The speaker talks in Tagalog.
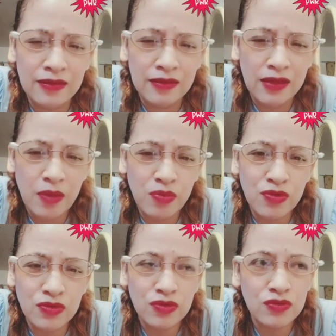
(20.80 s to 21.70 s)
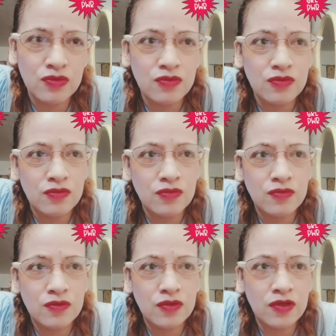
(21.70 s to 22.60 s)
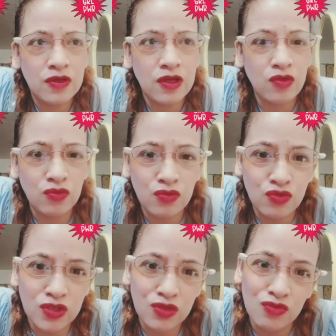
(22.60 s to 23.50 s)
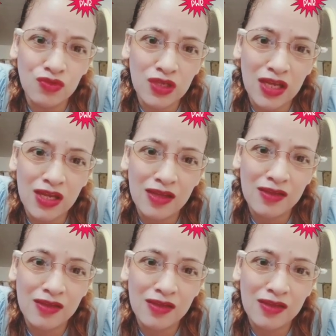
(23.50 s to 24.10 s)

Tapos, inutos niya dun sa